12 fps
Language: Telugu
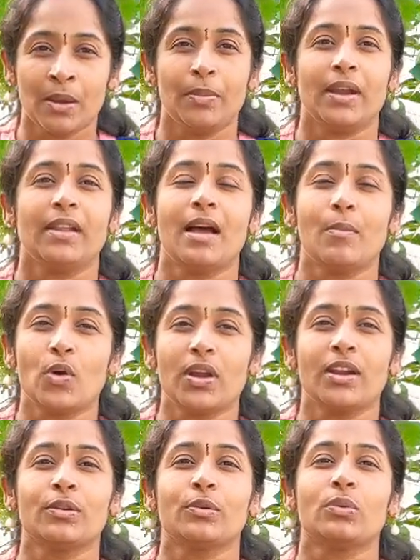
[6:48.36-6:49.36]
పెడదాము
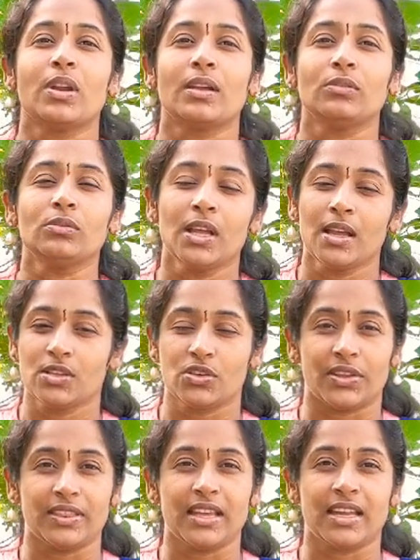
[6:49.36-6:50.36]
అని అనుకున్నాను
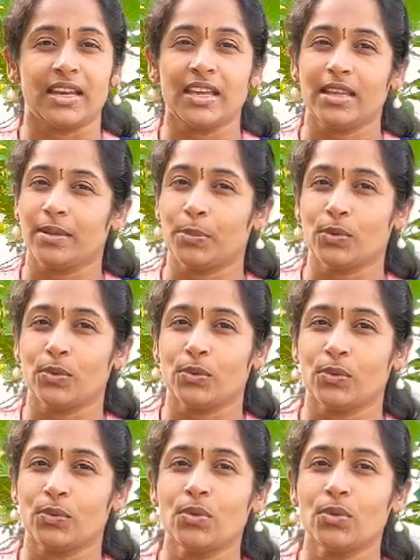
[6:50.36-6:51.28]
సో అందుకనే ఇప్పుడు